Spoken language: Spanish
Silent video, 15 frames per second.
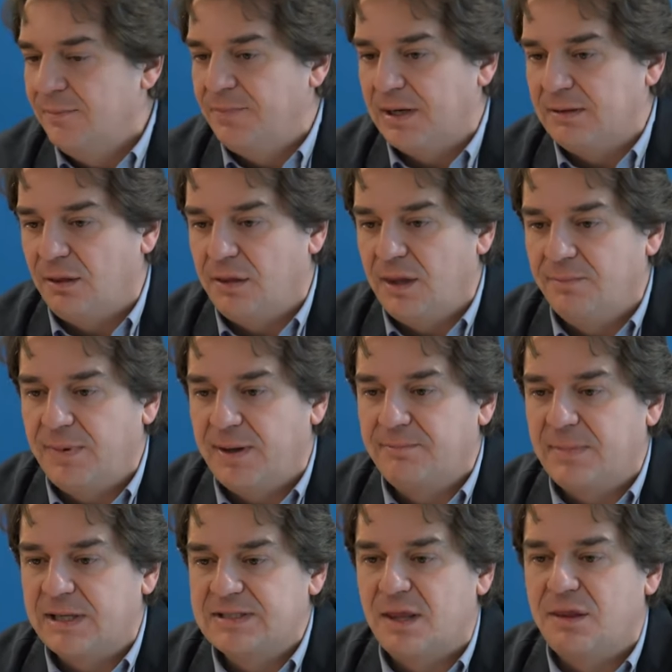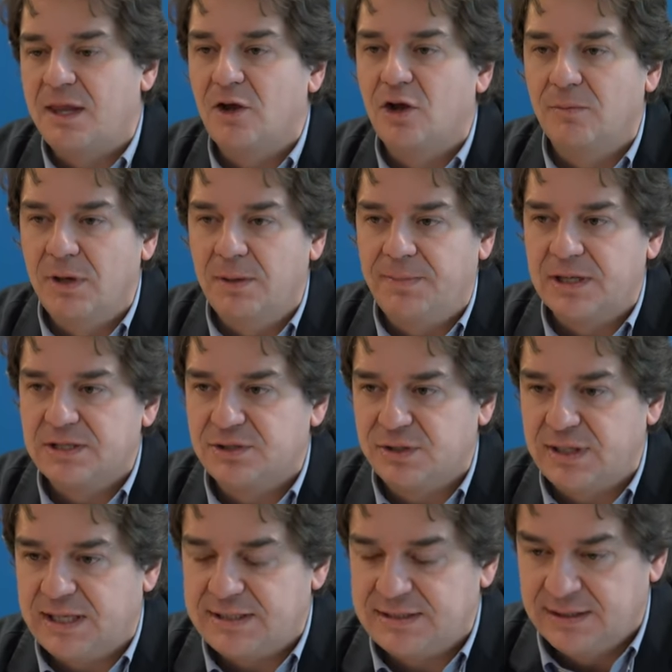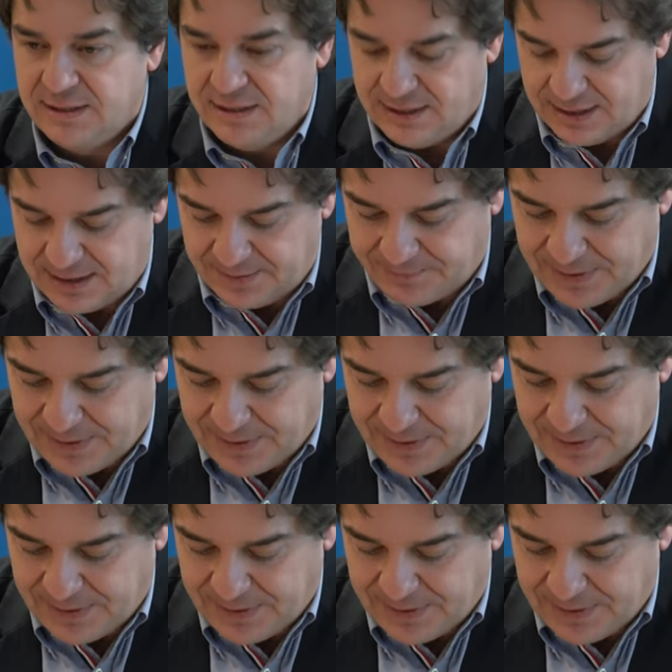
participan más de 5.000 personas eh,